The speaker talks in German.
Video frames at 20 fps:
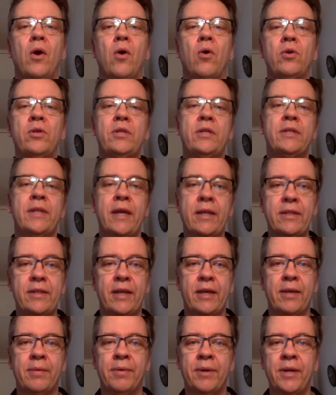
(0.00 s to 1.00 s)
Und die dritte
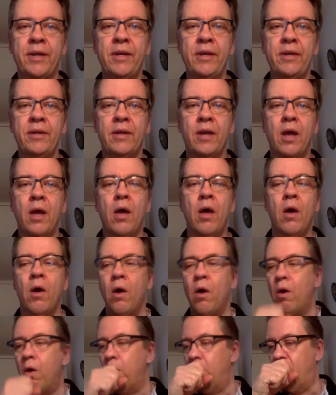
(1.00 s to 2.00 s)
Ebene,
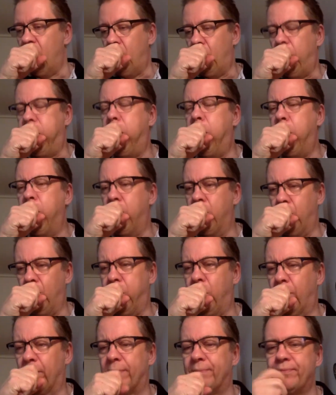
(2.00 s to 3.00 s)

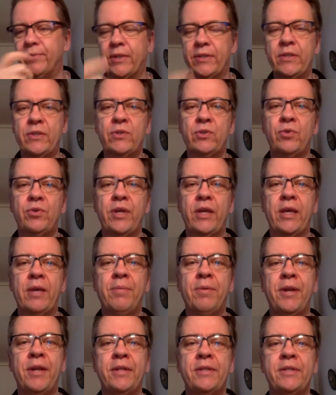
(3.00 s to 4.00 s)
das ist so eine
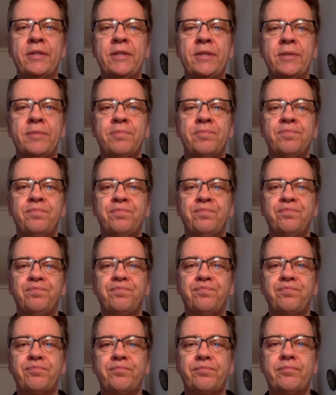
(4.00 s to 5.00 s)
Ebene, die,
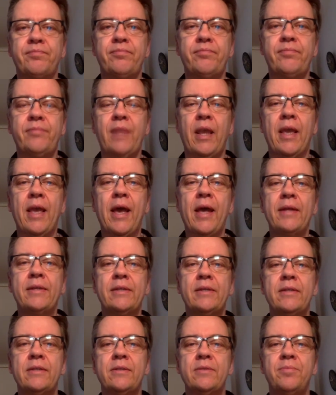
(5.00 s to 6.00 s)
ja,
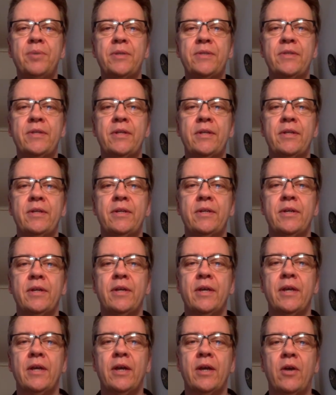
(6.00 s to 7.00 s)
die ist ein bisschen
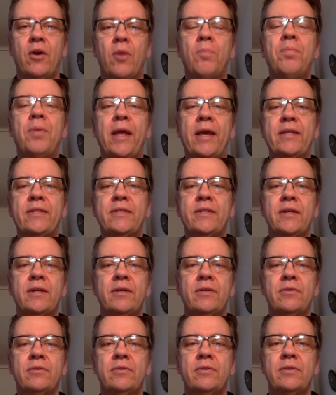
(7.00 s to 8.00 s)

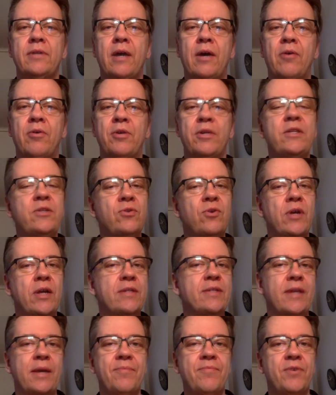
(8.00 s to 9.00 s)
komplexer und auch nicht so
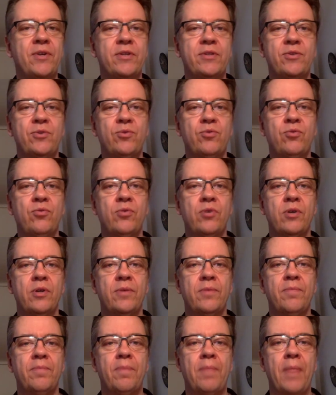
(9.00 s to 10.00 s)
ganz einfach zu
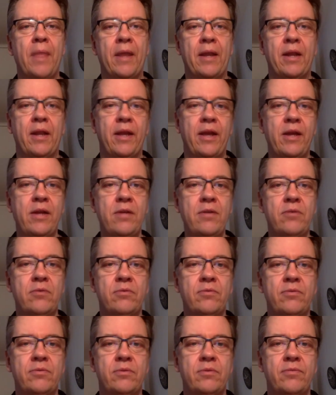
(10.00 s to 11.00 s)
erklären
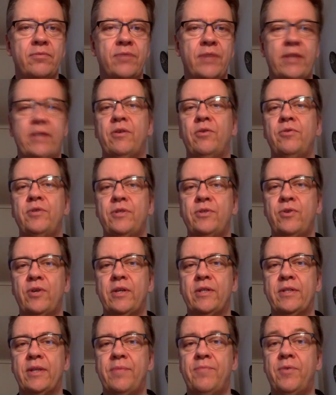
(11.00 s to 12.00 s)
und vielleicht auch nicht so
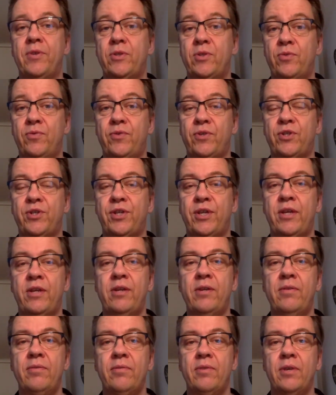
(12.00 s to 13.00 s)
ganz einfach zu
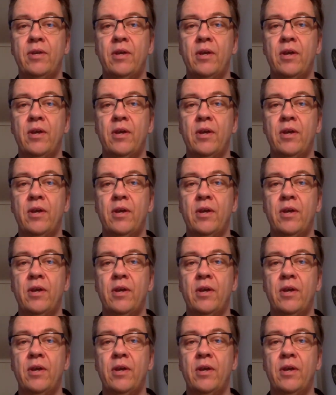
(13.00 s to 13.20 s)
verstehen